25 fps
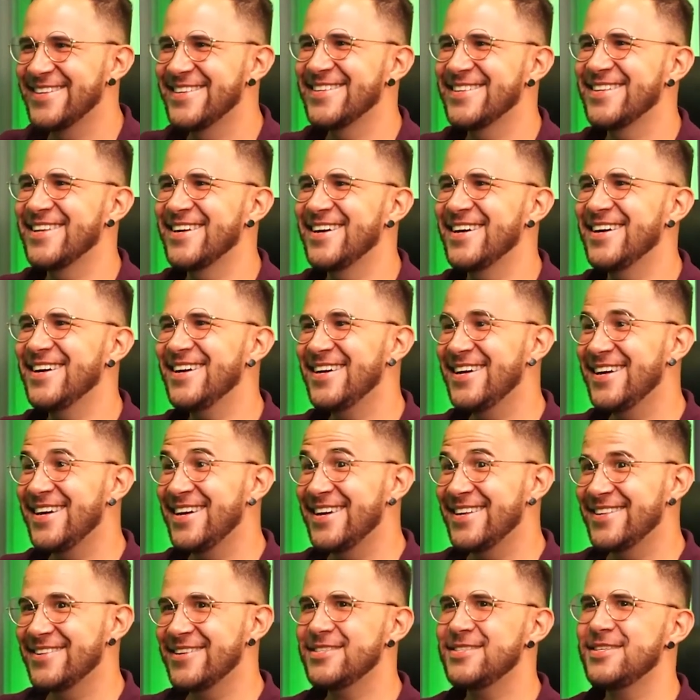Né?
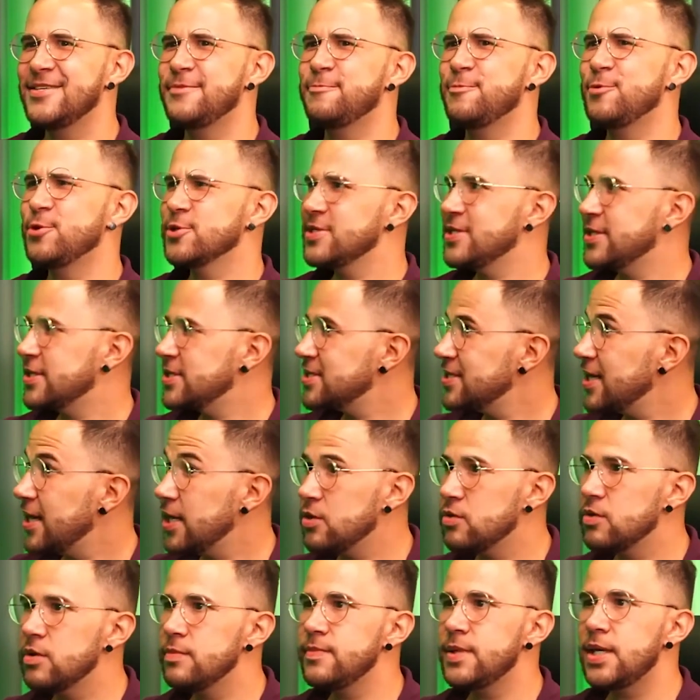Então, assim, pô, você tem que
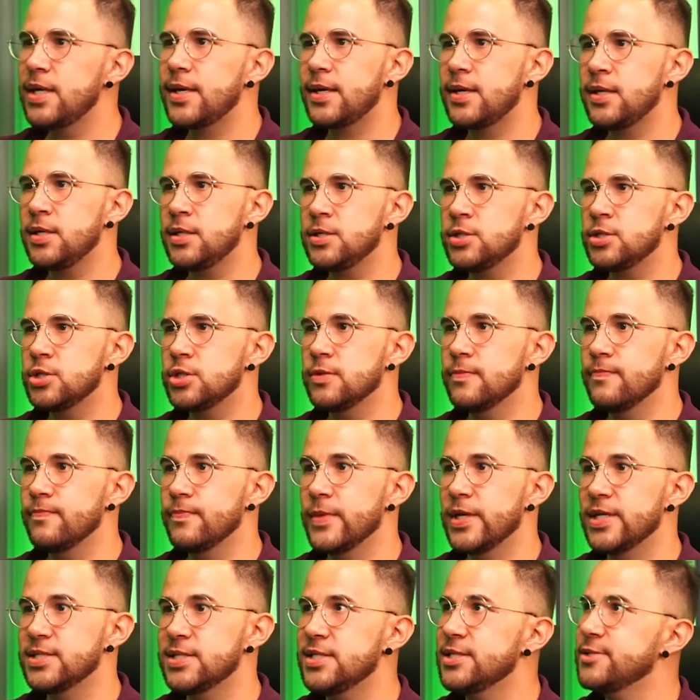sair do ambiente.
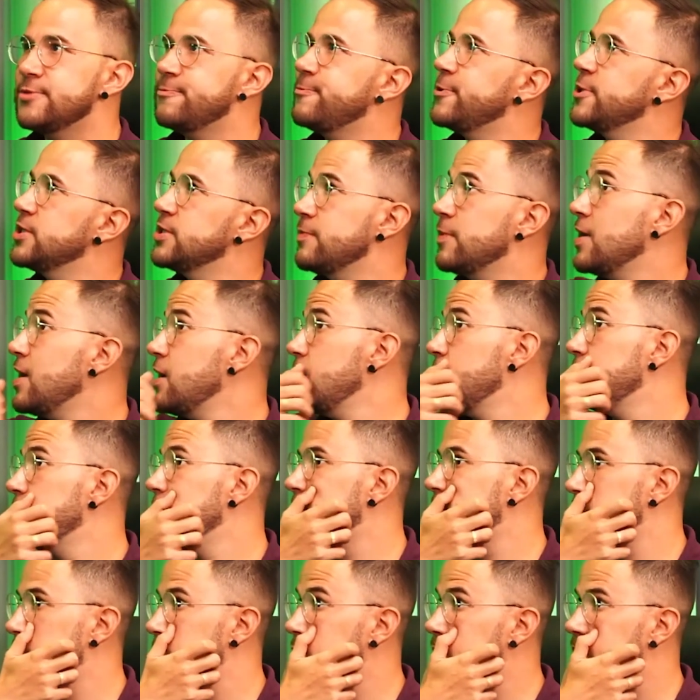Às vezes, por exemplo, ah, eu
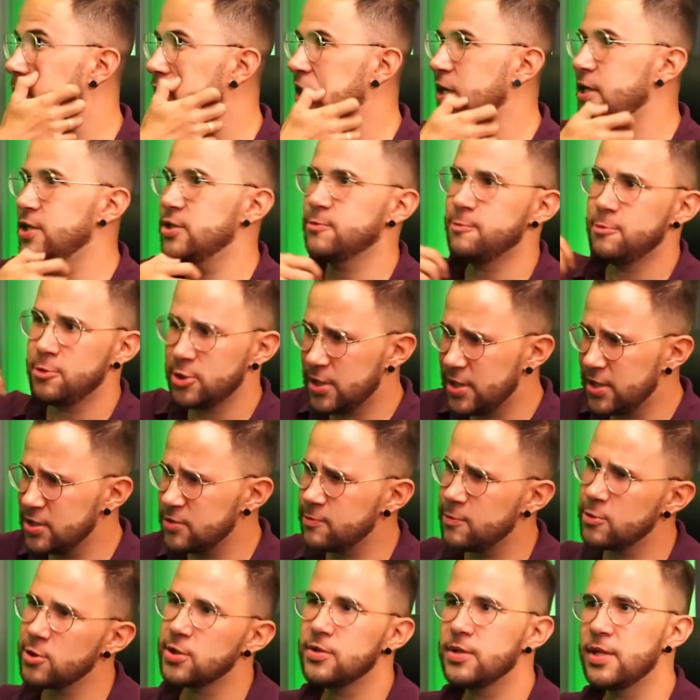moro num prédio, pô, desce um
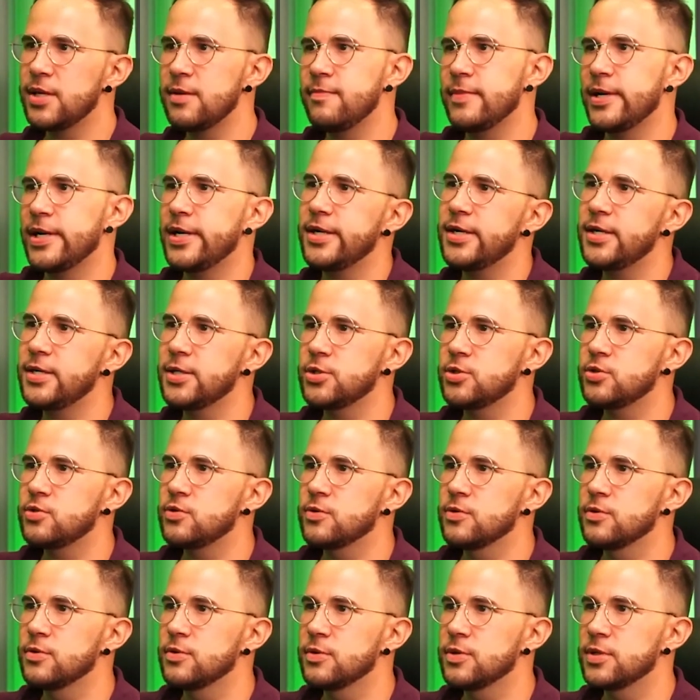pouquinho lá embaixo,
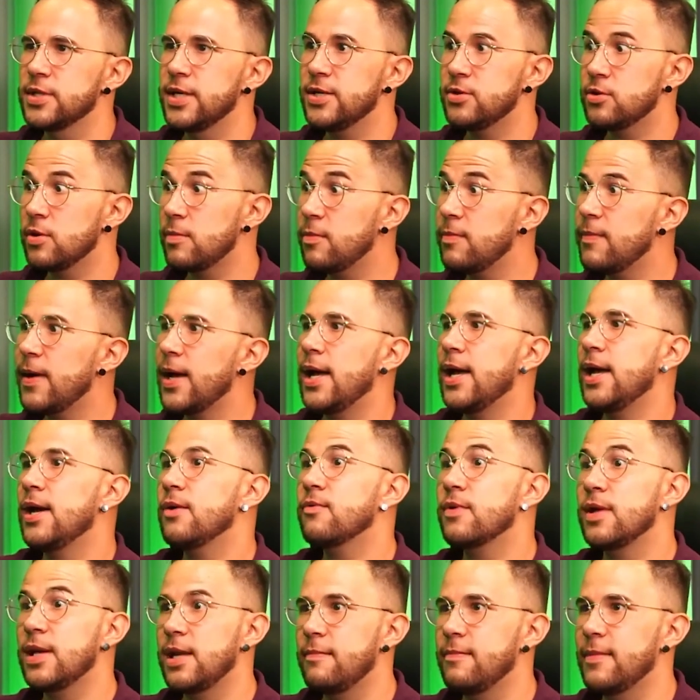né? Toma uma
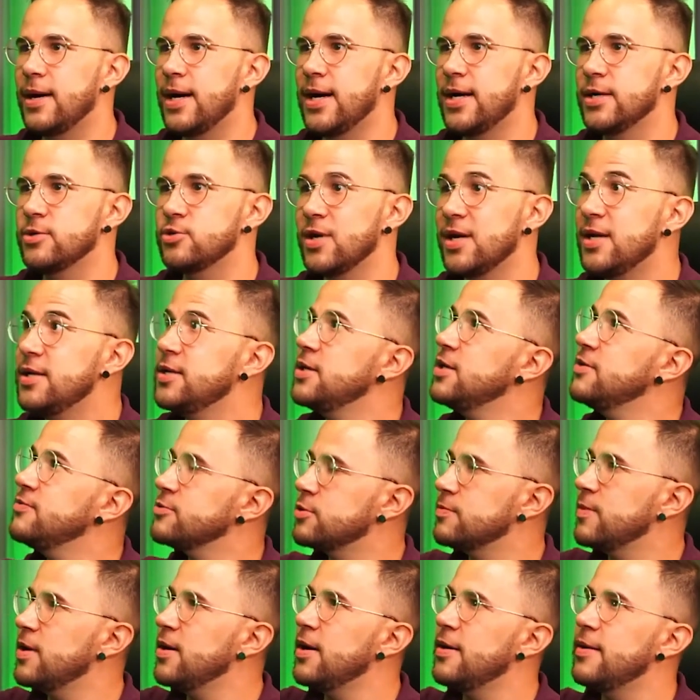água lá embaixo. Ah, não, vou
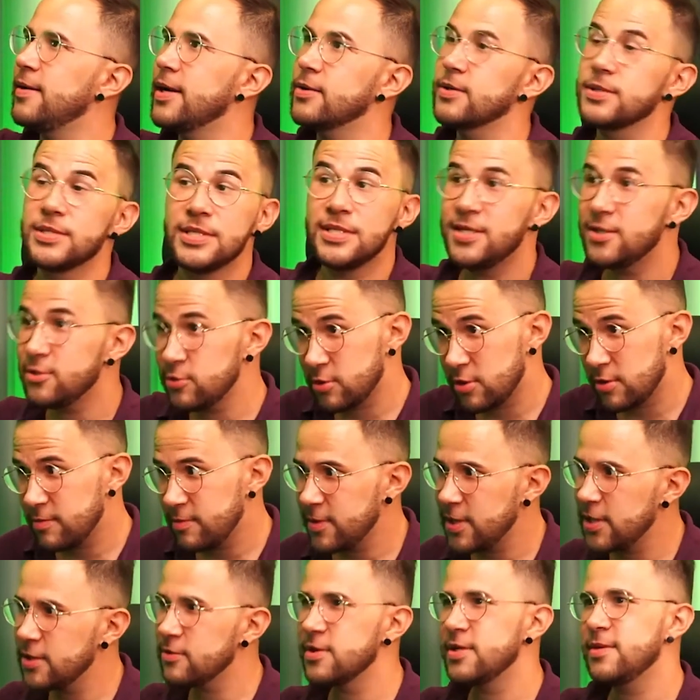tomar uma água. Não, toma
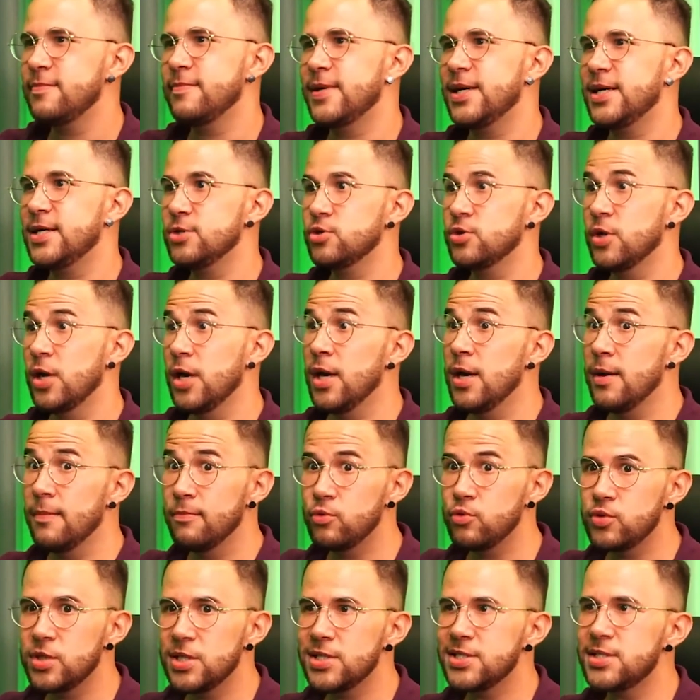uma água lá embaixo.
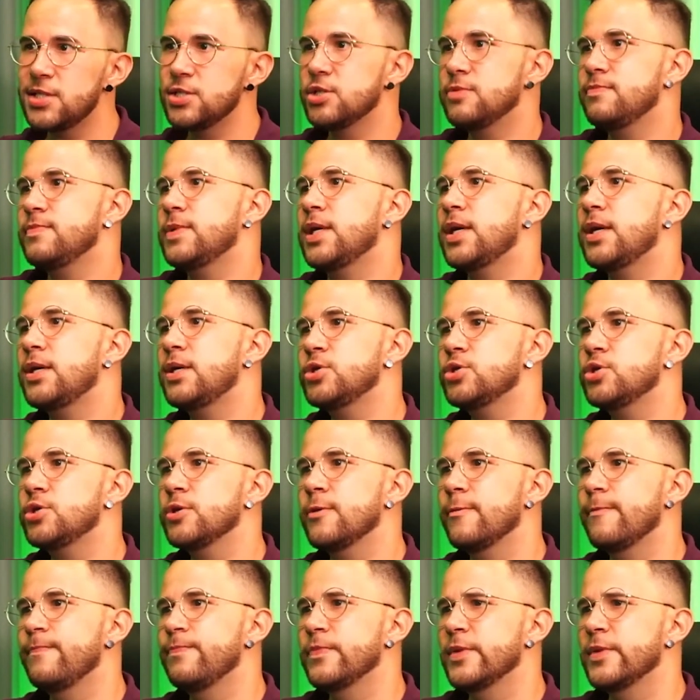Mudança de ambiente.